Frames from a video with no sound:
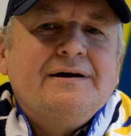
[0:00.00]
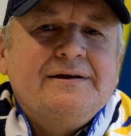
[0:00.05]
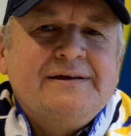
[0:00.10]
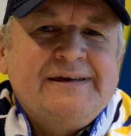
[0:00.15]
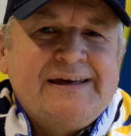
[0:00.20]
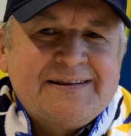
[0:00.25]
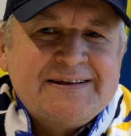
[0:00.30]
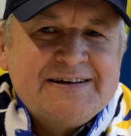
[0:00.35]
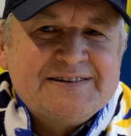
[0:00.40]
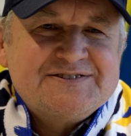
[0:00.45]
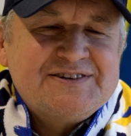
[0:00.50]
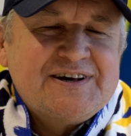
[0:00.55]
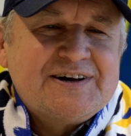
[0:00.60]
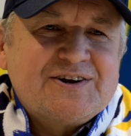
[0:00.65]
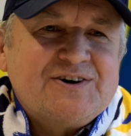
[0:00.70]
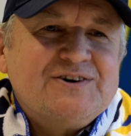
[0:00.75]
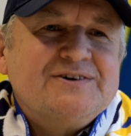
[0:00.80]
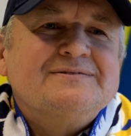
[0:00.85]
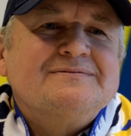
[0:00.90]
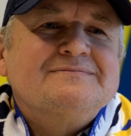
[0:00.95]

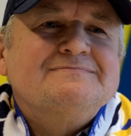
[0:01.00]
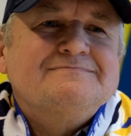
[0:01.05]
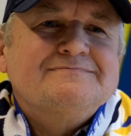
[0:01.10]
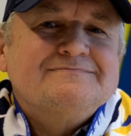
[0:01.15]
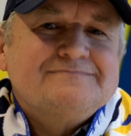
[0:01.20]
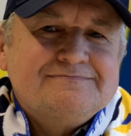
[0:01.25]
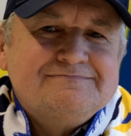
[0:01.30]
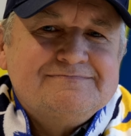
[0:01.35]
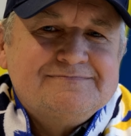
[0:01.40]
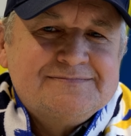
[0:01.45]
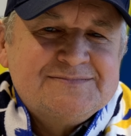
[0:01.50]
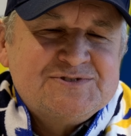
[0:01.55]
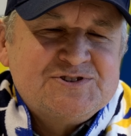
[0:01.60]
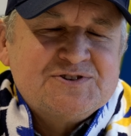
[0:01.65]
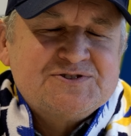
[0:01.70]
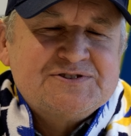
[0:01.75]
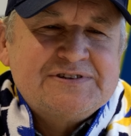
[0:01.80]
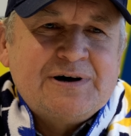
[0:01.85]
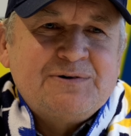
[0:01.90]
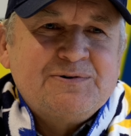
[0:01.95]
1-0
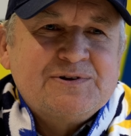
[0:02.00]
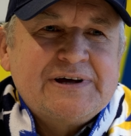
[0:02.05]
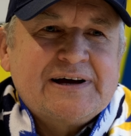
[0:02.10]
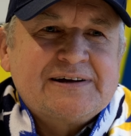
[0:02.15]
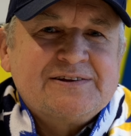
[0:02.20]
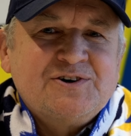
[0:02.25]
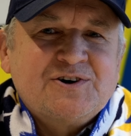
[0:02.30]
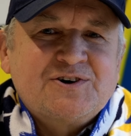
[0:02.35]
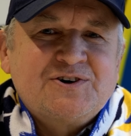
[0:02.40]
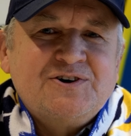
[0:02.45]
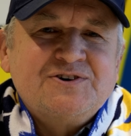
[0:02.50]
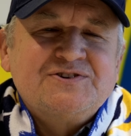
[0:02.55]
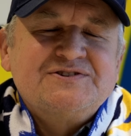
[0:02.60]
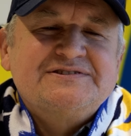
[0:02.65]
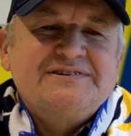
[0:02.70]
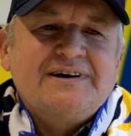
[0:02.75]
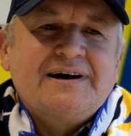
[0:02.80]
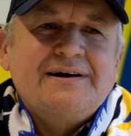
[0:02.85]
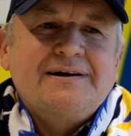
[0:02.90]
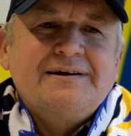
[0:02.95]
zostało tak do
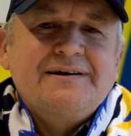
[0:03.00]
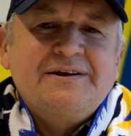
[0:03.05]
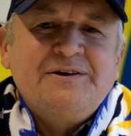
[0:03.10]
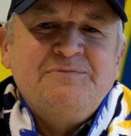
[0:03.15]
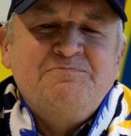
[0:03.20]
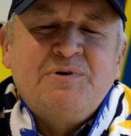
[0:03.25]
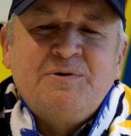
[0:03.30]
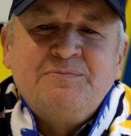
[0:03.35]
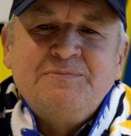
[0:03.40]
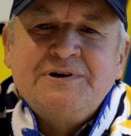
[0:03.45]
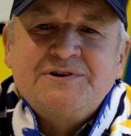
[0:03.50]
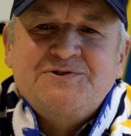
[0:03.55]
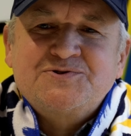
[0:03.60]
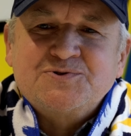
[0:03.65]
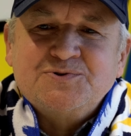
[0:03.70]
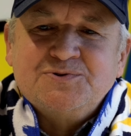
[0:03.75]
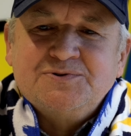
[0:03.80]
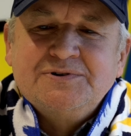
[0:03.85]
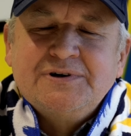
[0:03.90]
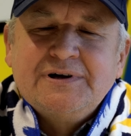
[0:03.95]
końca i po
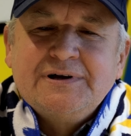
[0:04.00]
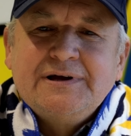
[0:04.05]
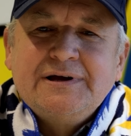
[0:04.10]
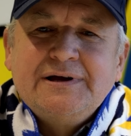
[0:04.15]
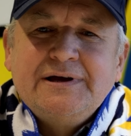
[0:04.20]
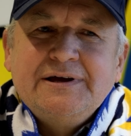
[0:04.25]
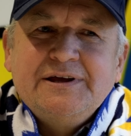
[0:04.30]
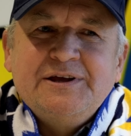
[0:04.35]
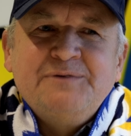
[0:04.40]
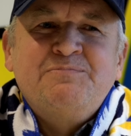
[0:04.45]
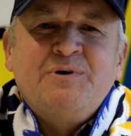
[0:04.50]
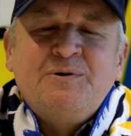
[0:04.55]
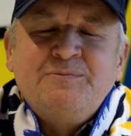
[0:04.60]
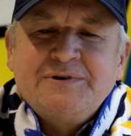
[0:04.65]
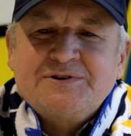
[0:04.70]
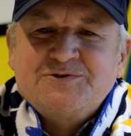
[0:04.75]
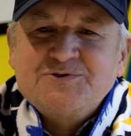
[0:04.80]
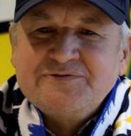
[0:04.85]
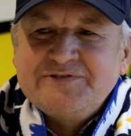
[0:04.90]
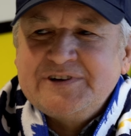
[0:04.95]
meczu, i po
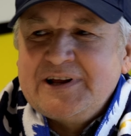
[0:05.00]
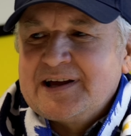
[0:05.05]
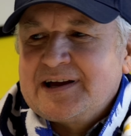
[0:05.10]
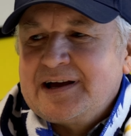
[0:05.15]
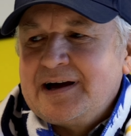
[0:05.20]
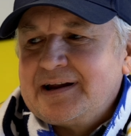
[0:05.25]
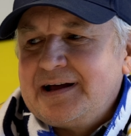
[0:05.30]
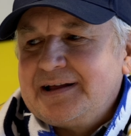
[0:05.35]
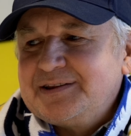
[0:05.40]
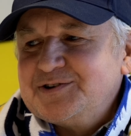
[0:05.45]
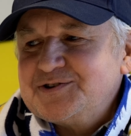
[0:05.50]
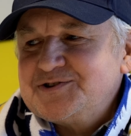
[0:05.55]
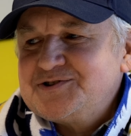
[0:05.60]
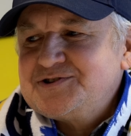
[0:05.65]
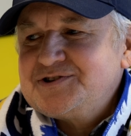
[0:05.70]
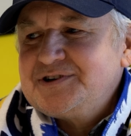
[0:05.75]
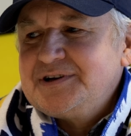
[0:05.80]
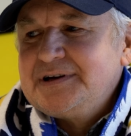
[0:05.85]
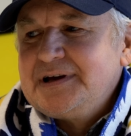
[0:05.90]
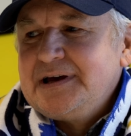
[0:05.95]
meczu wielka
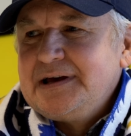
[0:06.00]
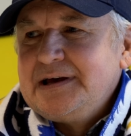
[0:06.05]
radość.